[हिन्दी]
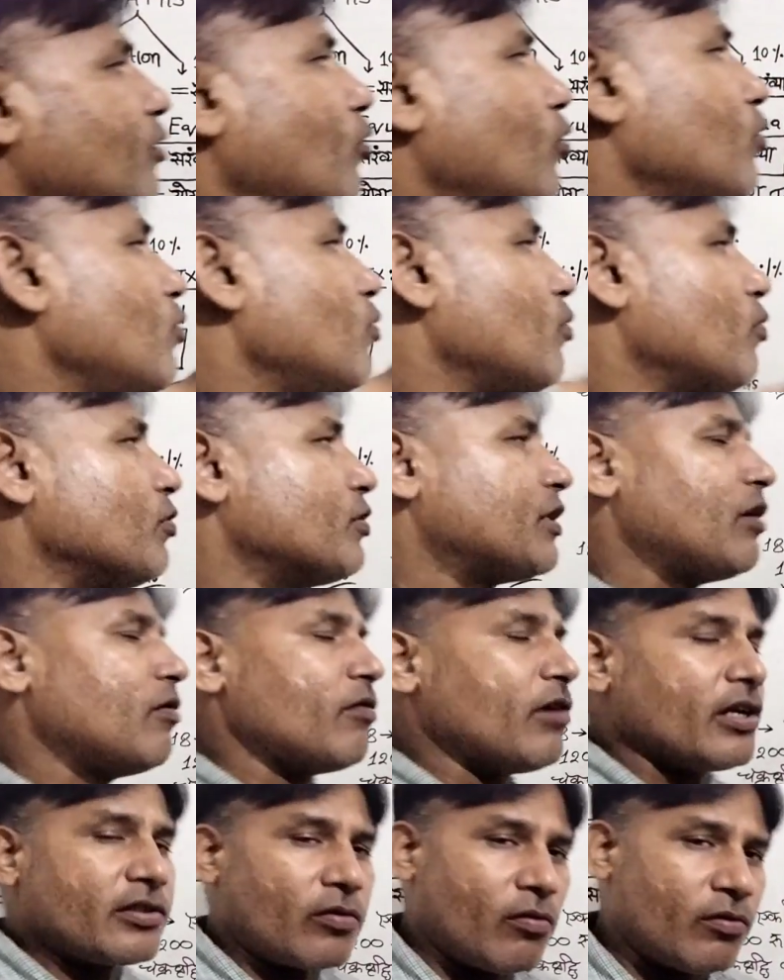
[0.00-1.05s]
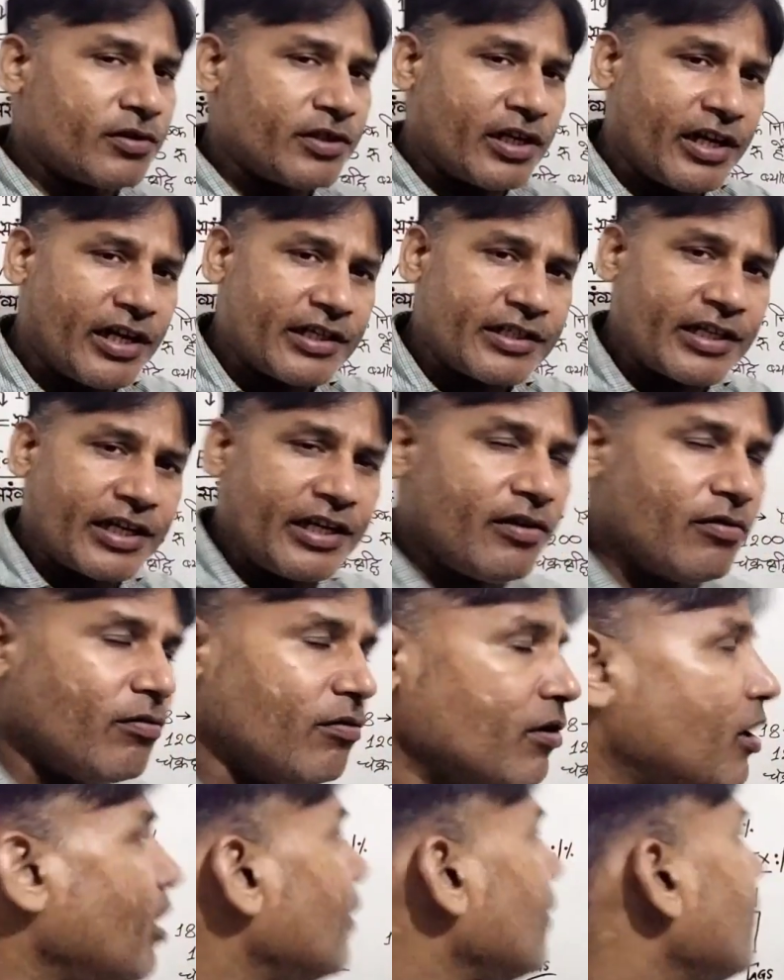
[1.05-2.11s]
दोनों क्वेश्चनों का सॉल्यूशन ऐसे ही
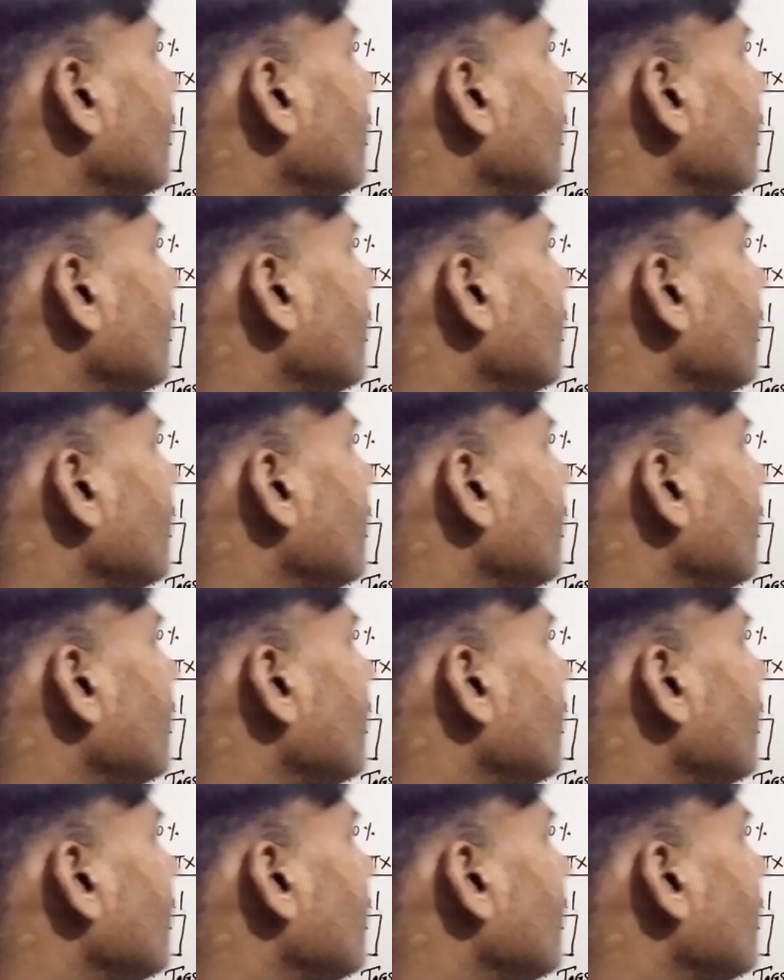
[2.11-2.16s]
होगा